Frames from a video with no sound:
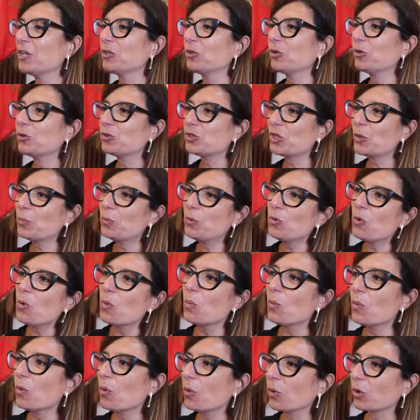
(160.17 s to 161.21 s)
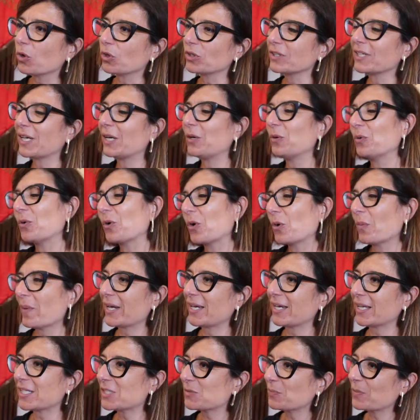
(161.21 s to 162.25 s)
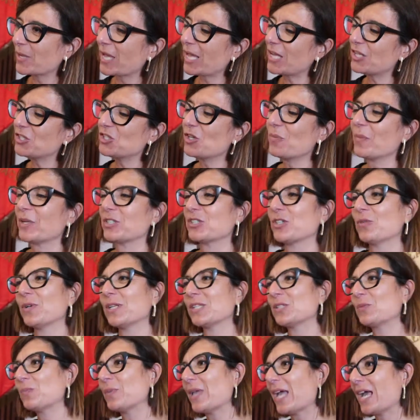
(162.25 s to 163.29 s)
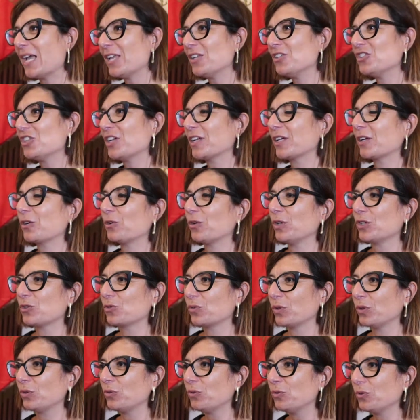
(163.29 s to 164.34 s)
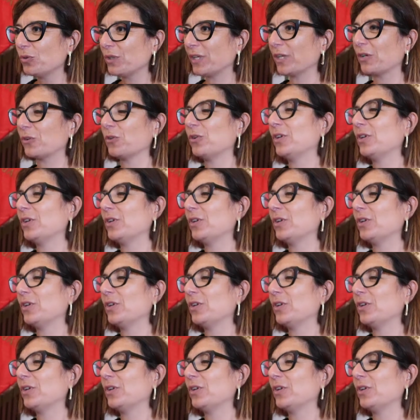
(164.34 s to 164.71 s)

Non c'è più un muro tra il lungomare e la spiaggia, ma c'è una spiaggia che con le sue dune,